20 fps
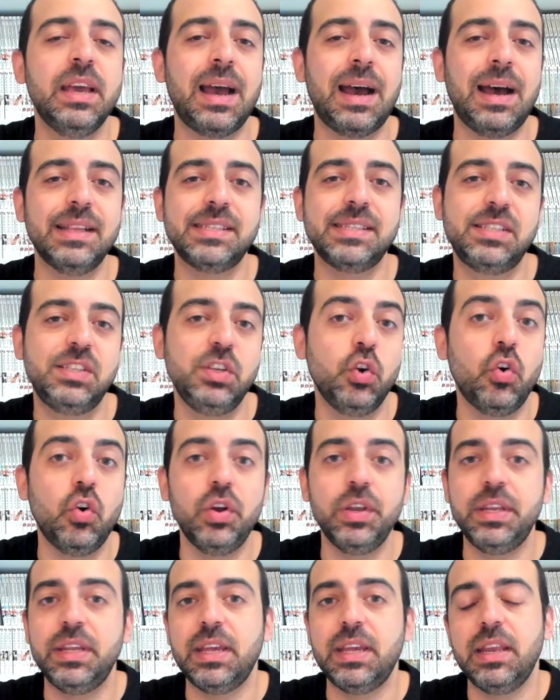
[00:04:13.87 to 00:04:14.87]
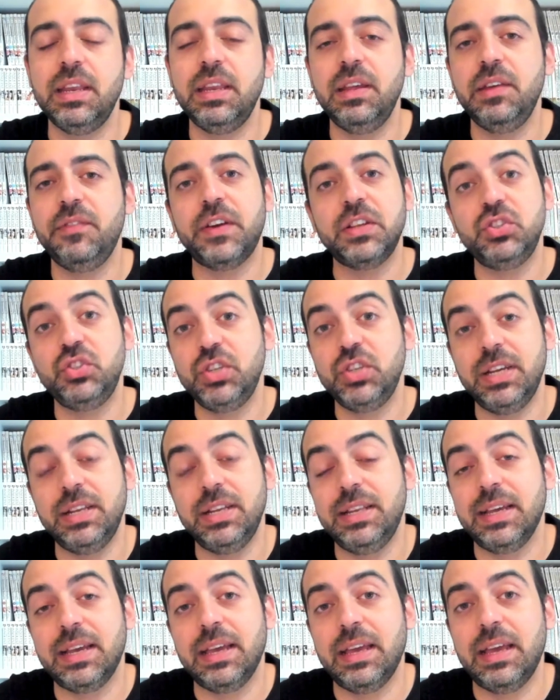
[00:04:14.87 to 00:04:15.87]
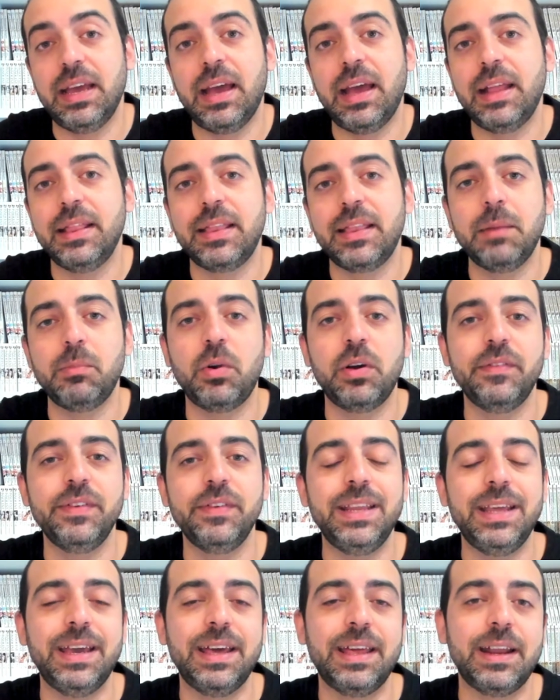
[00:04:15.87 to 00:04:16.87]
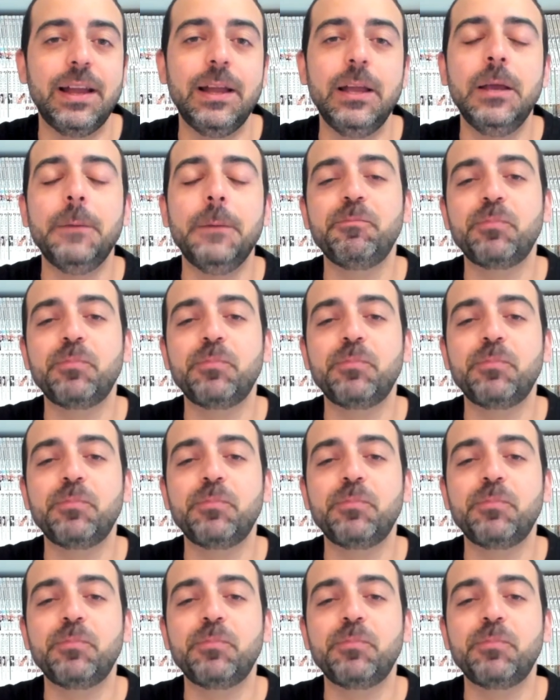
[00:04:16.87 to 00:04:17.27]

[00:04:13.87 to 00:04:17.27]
azioni e di faccende che andremo a vedere